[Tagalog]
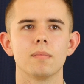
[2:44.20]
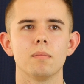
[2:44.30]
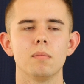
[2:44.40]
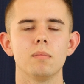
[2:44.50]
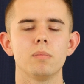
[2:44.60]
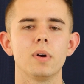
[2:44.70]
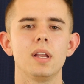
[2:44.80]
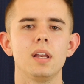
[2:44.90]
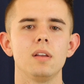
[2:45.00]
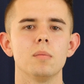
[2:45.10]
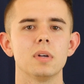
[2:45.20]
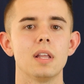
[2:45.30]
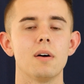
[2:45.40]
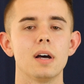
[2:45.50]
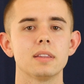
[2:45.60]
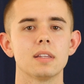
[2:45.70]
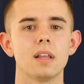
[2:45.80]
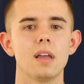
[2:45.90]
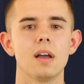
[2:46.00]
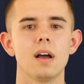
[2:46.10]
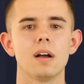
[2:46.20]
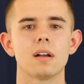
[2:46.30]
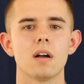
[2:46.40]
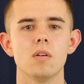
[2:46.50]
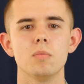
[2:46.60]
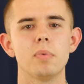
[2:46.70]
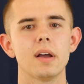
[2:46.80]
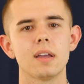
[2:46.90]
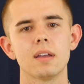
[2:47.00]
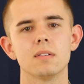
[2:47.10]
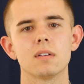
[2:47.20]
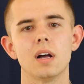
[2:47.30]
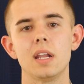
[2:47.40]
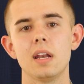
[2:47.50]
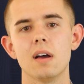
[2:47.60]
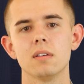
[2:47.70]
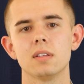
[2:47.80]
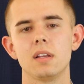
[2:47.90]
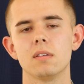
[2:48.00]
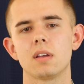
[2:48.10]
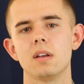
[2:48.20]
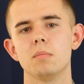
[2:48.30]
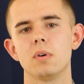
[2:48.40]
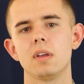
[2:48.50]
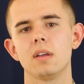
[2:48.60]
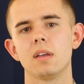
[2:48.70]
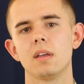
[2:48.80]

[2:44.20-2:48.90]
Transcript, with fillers: mm, pwede ninyong madawat ang kahupay o kalinaw sa inyong kinabuhi.